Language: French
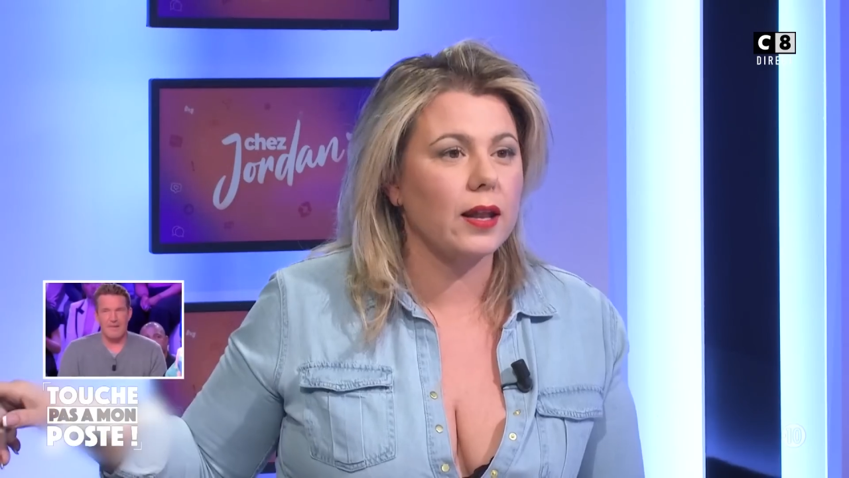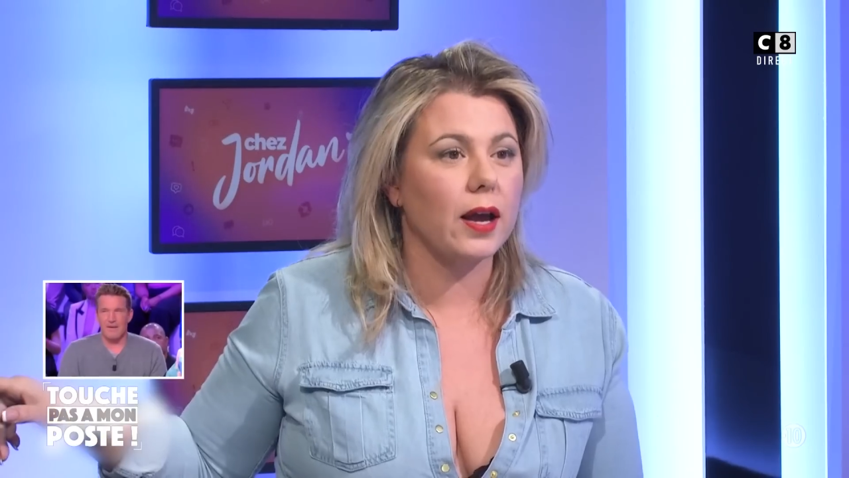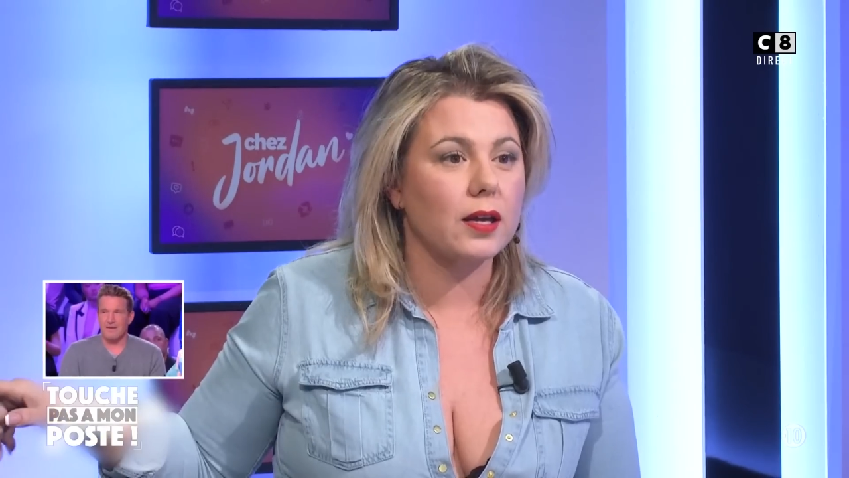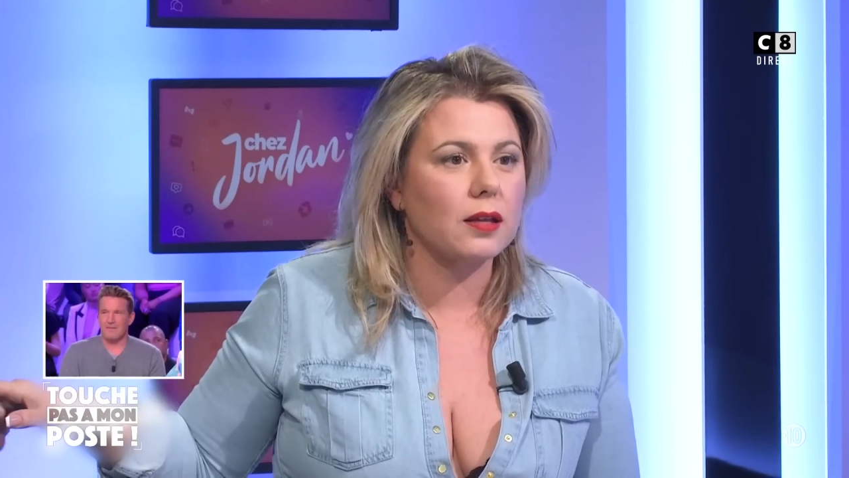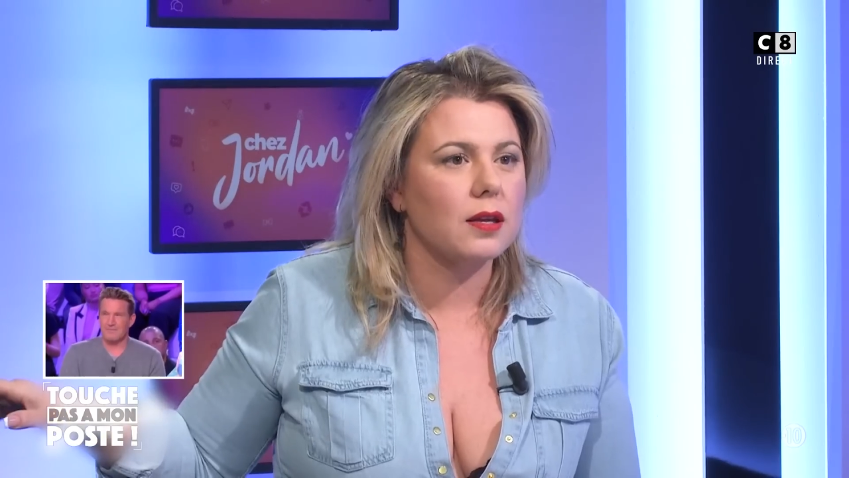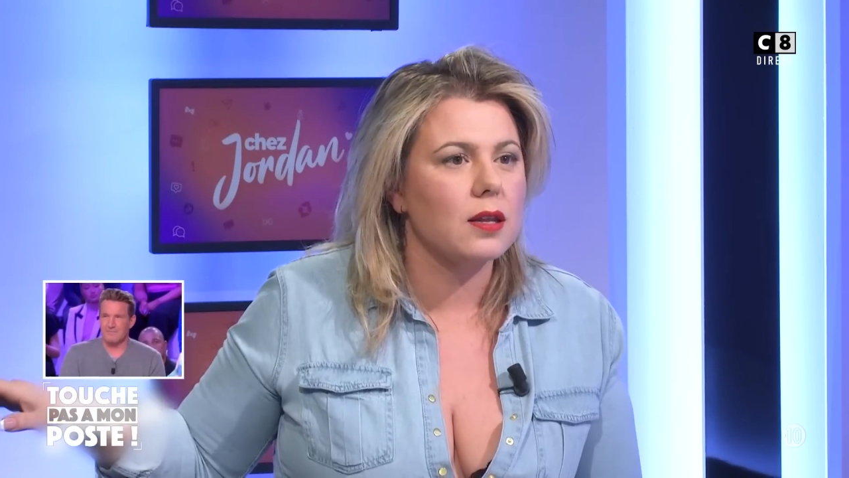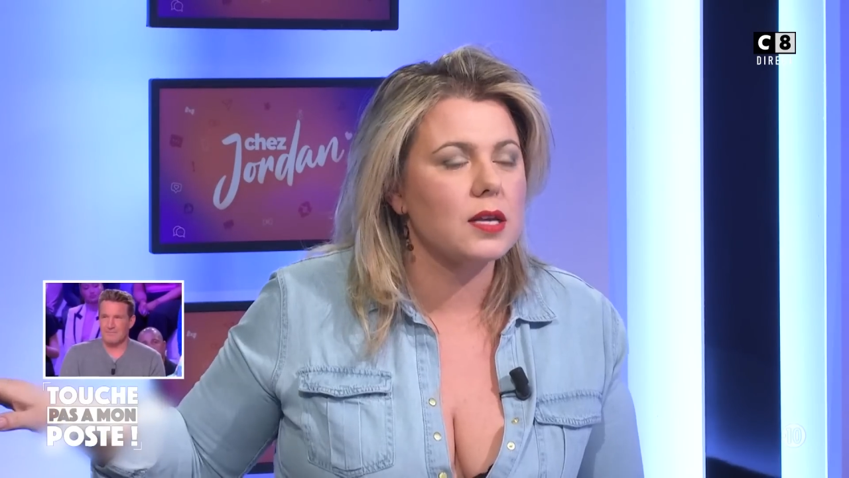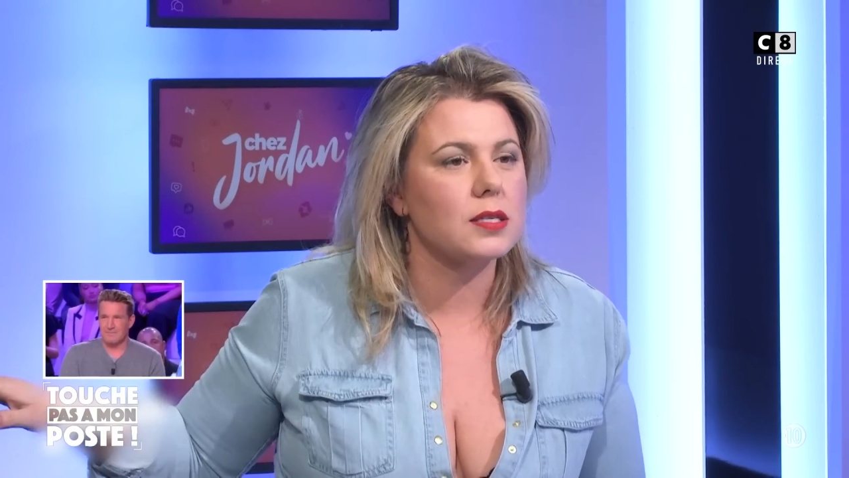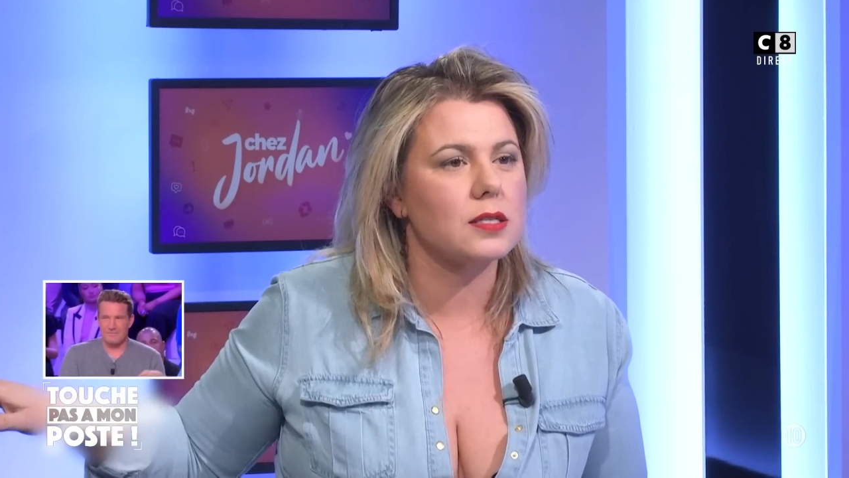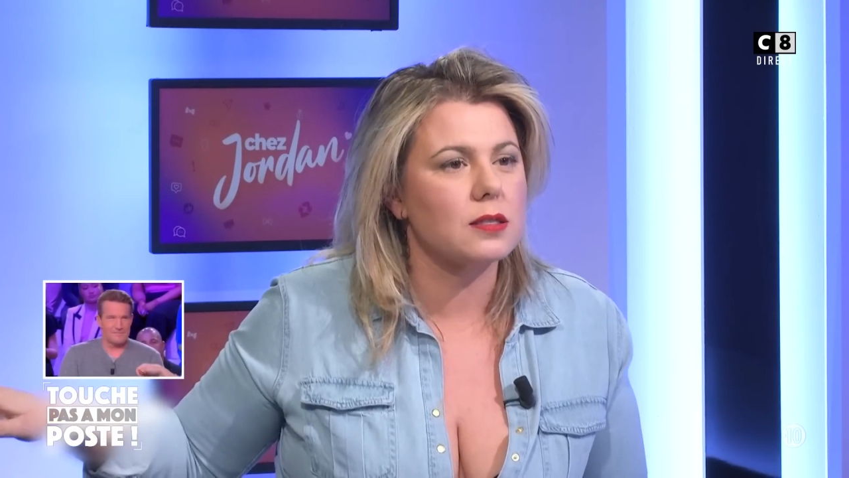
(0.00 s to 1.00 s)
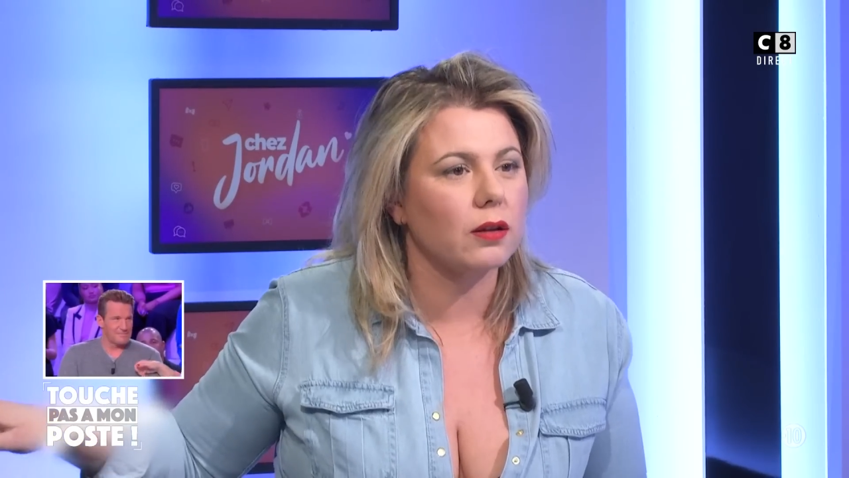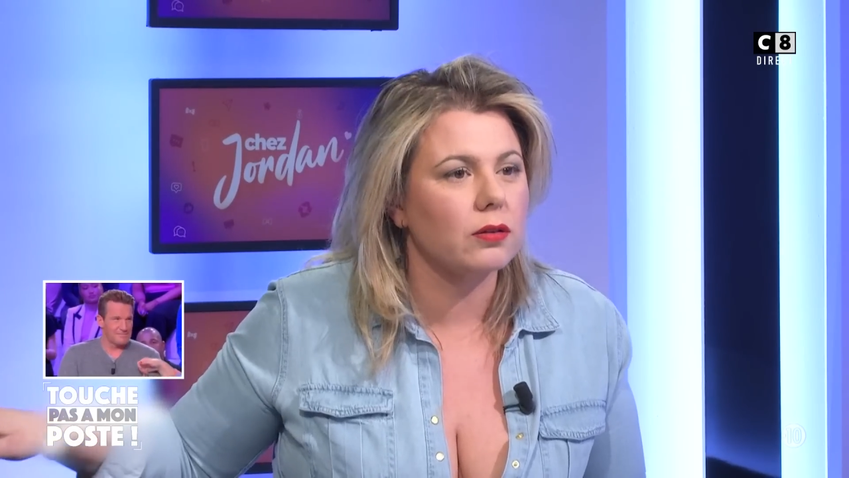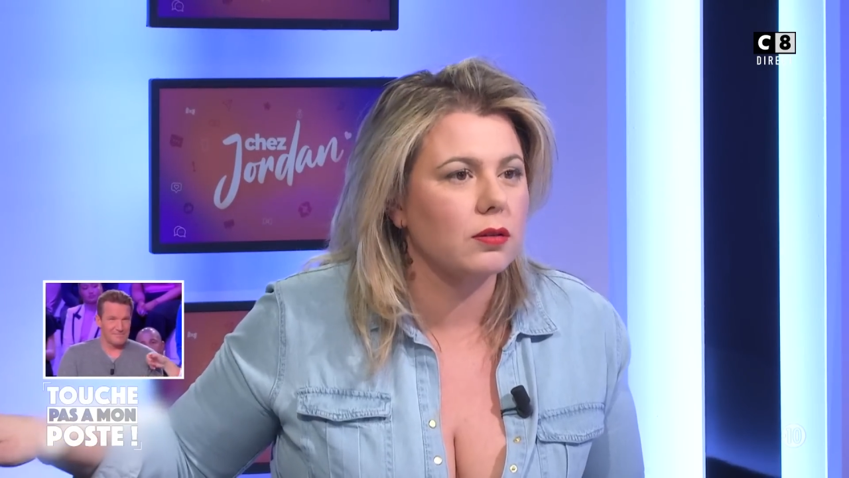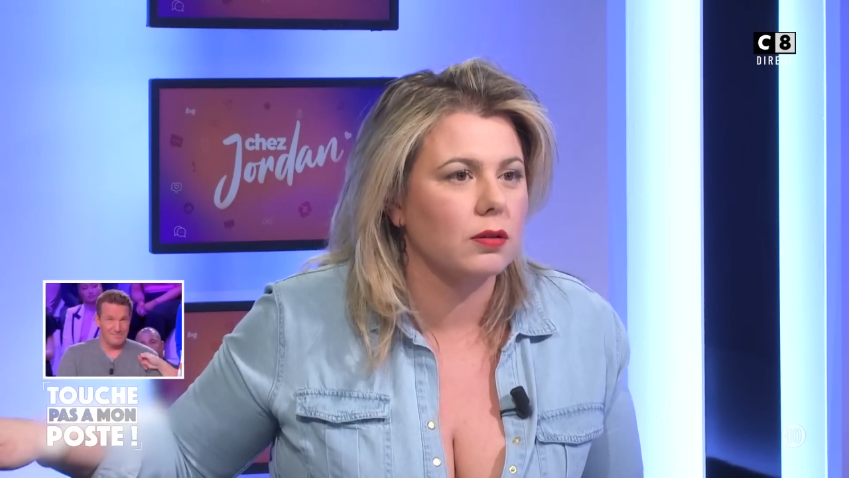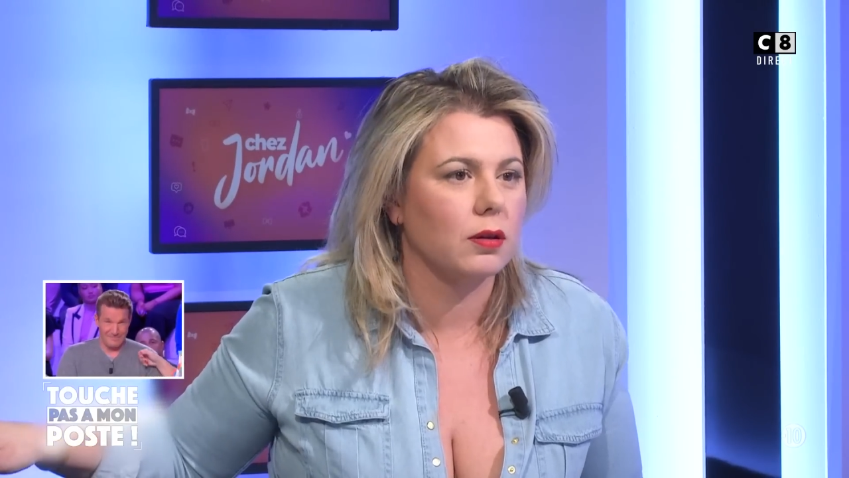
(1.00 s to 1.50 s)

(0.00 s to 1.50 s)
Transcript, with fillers: nana qui était inexistante,